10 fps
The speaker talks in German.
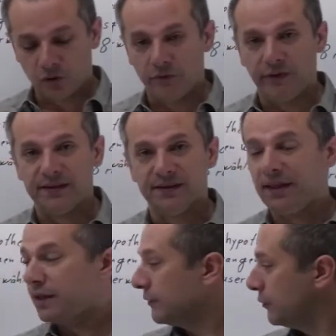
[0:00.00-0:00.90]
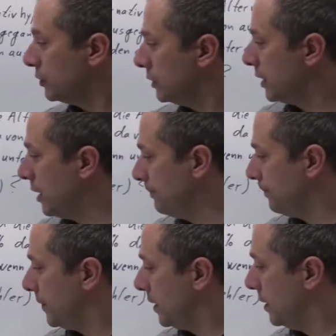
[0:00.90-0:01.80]
Und wenn Sie den gefunden
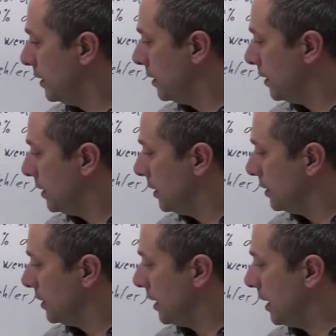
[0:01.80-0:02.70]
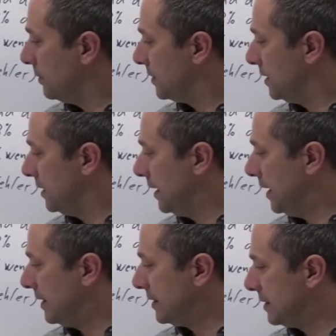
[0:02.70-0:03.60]
haben, dann haben Sie die
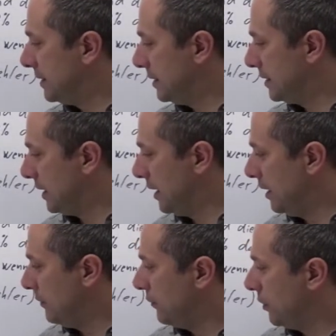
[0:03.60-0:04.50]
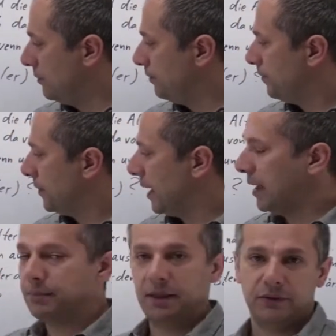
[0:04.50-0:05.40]
letzte Zahl vom
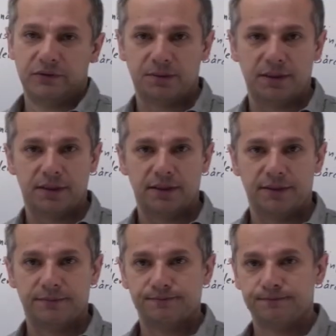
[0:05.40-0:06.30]
Ablehnungsbereich.